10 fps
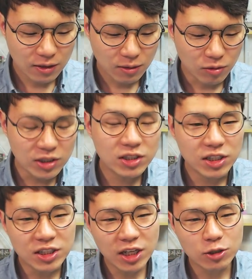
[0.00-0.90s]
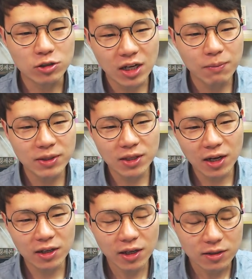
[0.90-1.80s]
이, 이 책의 저자가
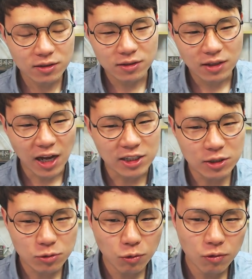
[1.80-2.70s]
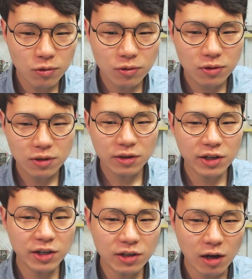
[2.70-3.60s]
판단하기에는 아직도
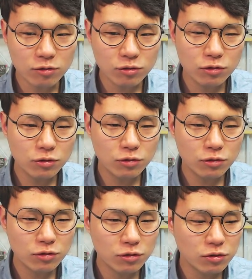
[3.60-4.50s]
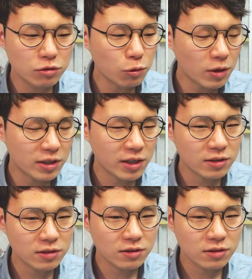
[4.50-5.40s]
1인 가구를
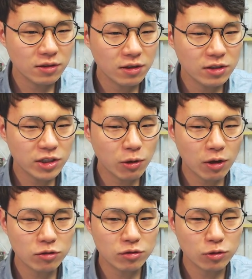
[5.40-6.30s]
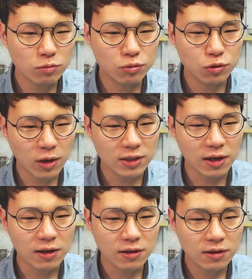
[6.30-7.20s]
수용하기에는 쉐어하우스가 좀
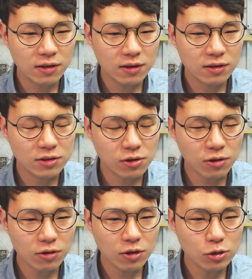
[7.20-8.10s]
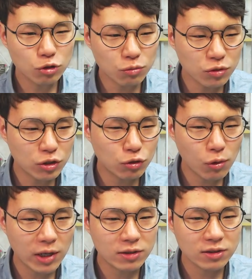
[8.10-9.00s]
부족하다. 그래서 충분히 수요가
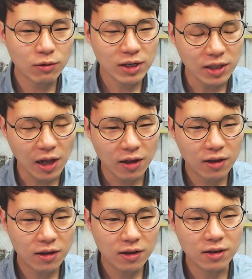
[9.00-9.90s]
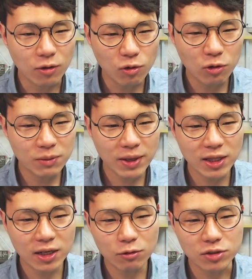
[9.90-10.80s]
있는 상황이다. 라고 이제
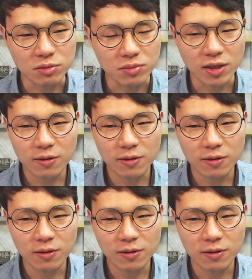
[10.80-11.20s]
판단을 하고 있습니다.